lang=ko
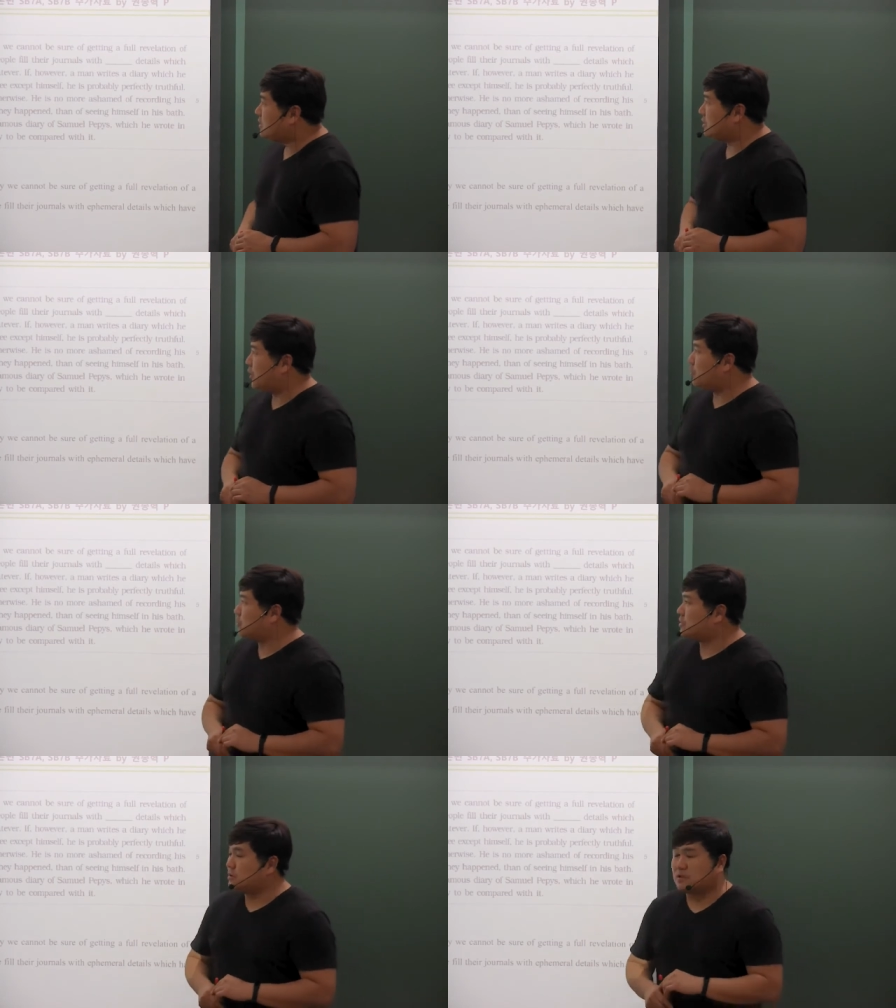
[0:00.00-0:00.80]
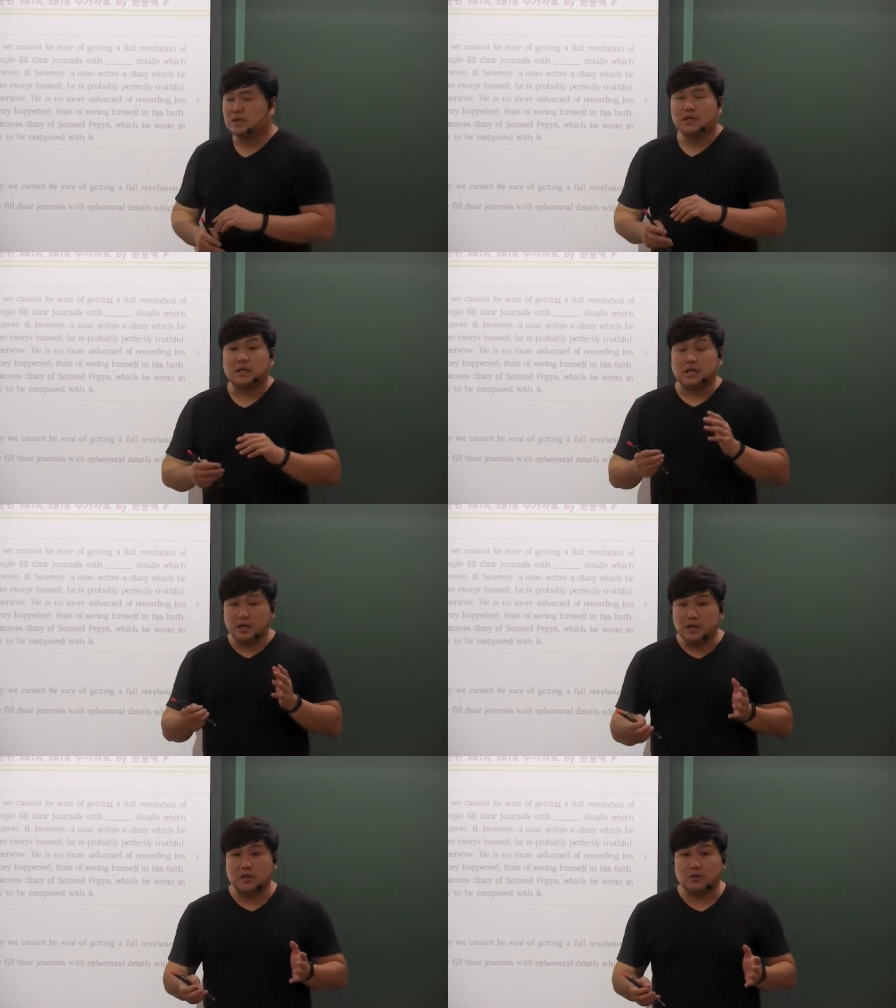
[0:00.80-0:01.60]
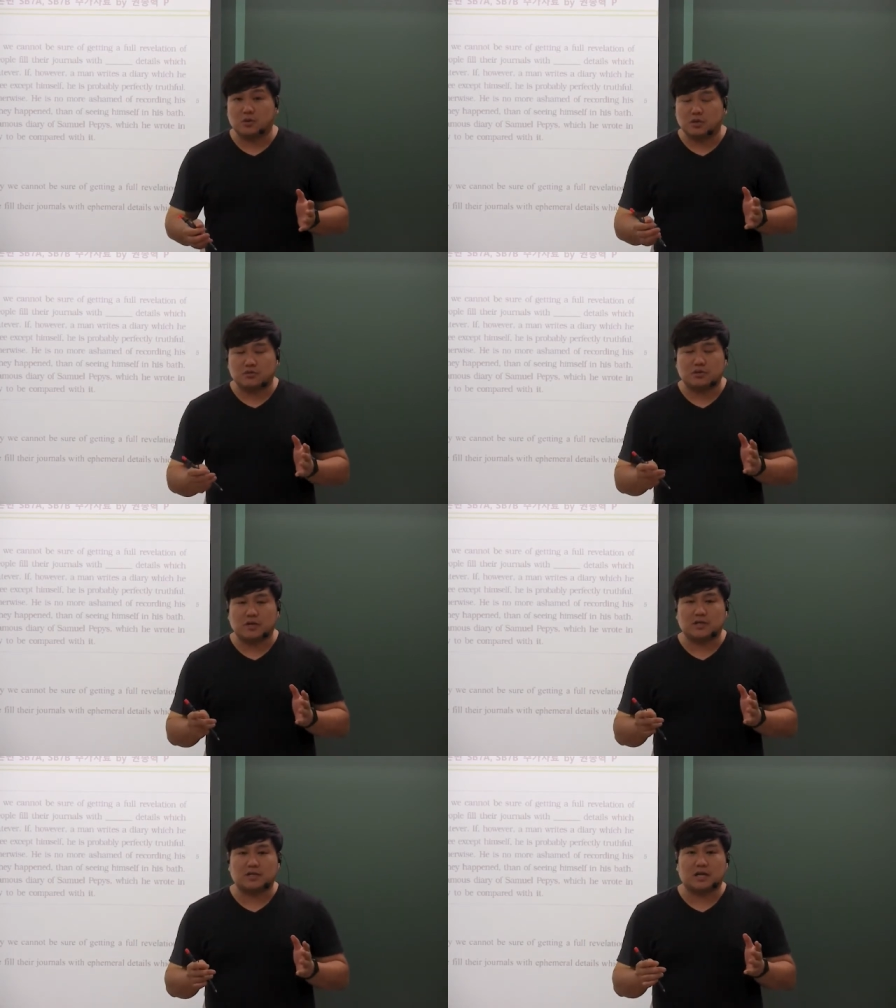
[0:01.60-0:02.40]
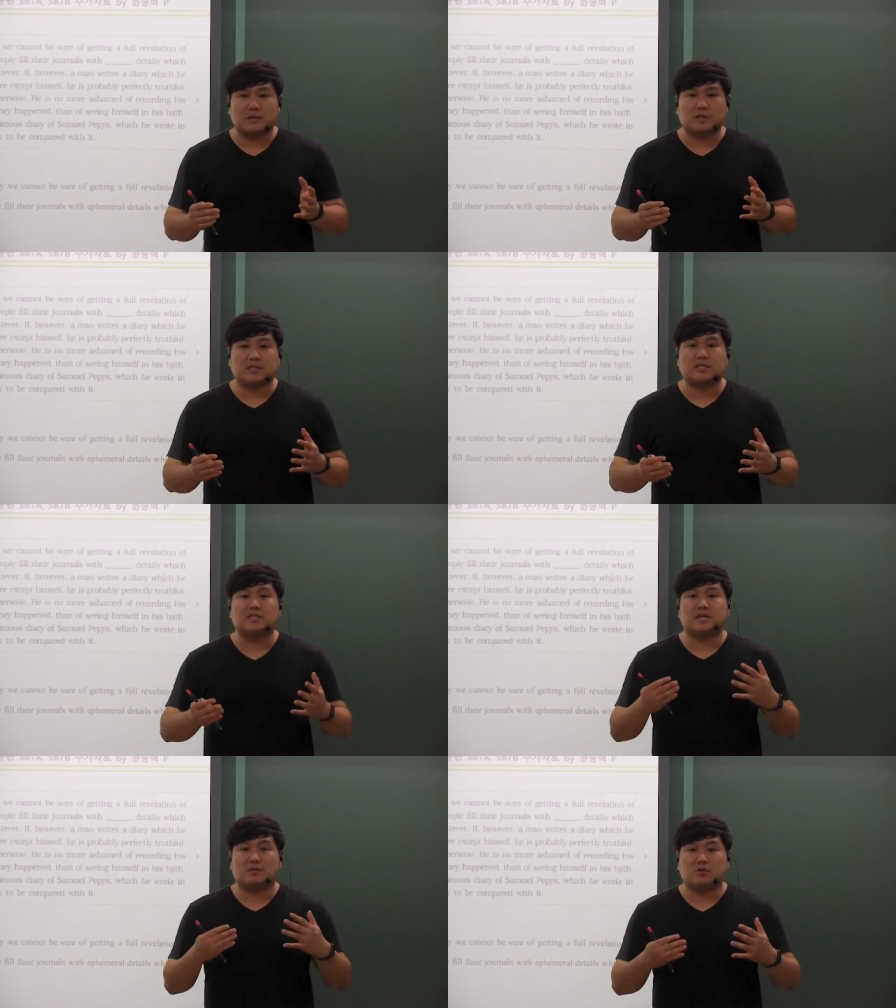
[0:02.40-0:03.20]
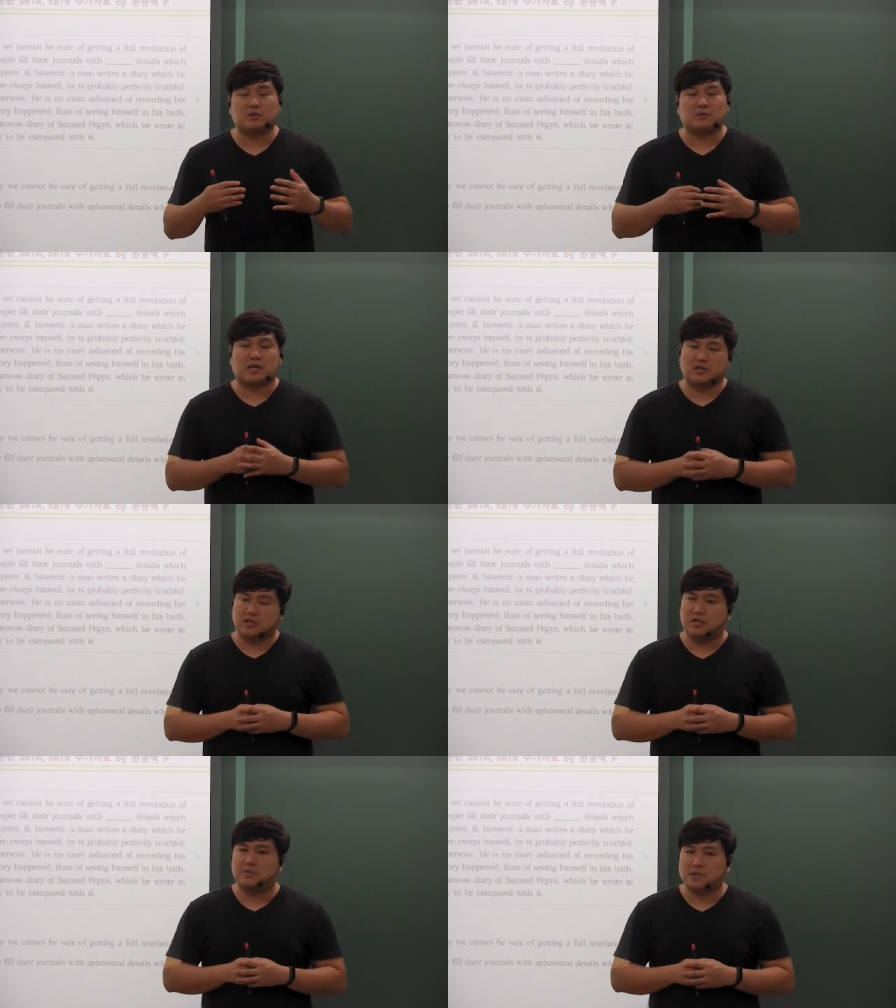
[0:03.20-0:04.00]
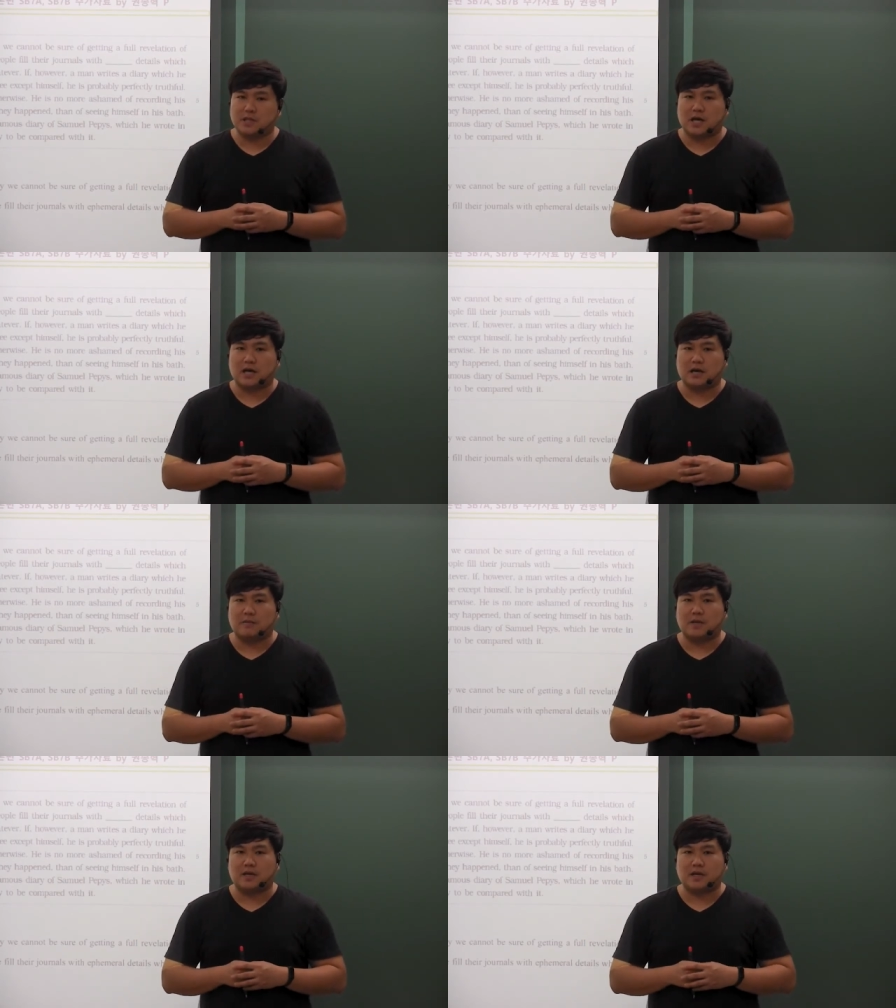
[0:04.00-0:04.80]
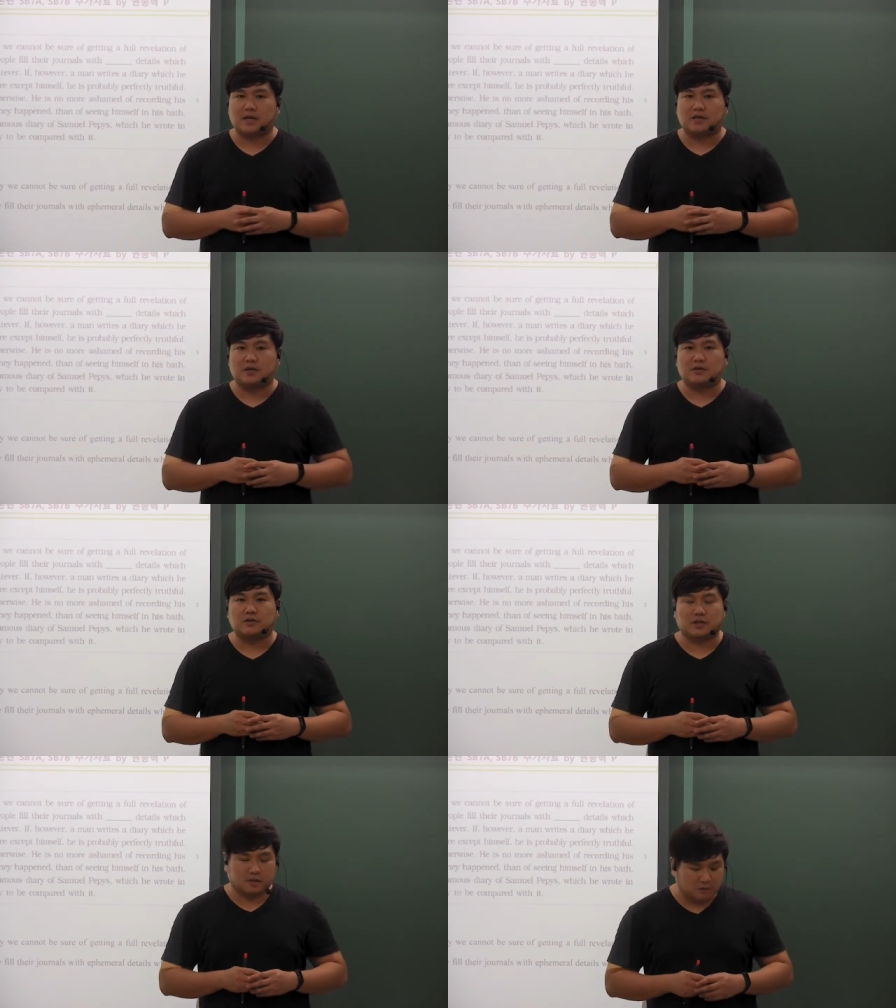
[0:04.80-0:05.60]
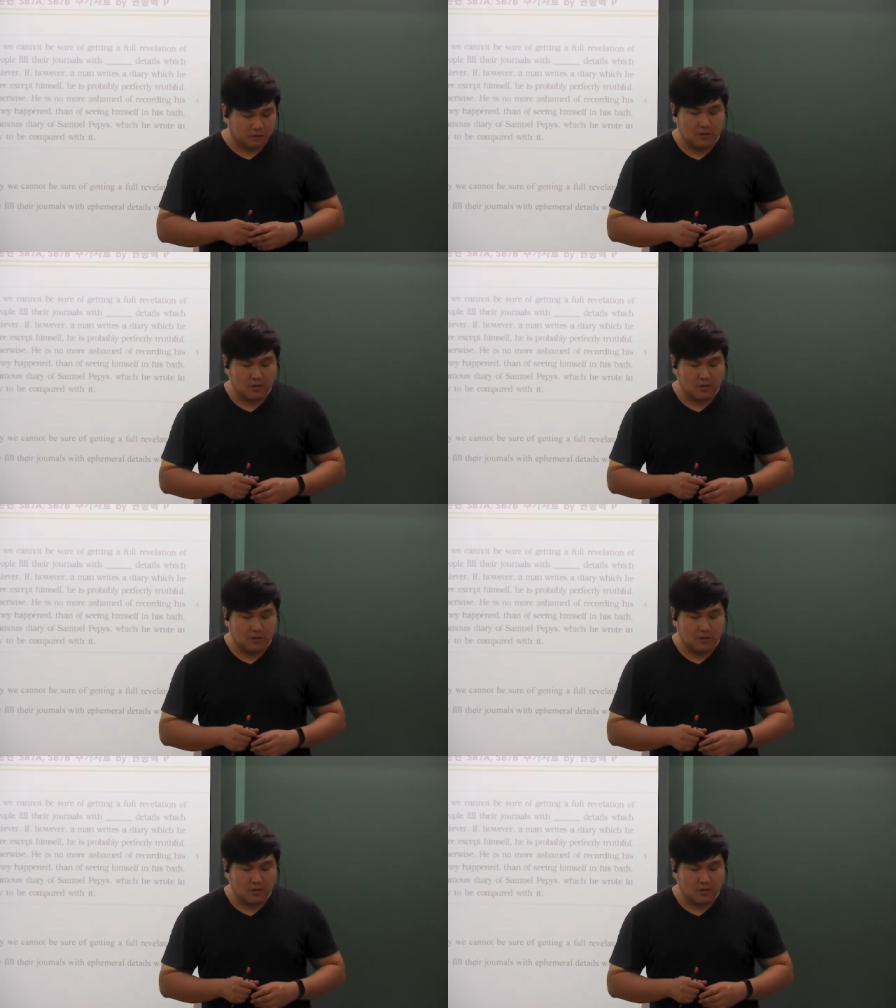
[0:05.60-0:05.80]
내용은 일기를 통해서 우리가 그 사람의 진짜 모습을 알기는 힘들다라는 맥락의 글이었는데요.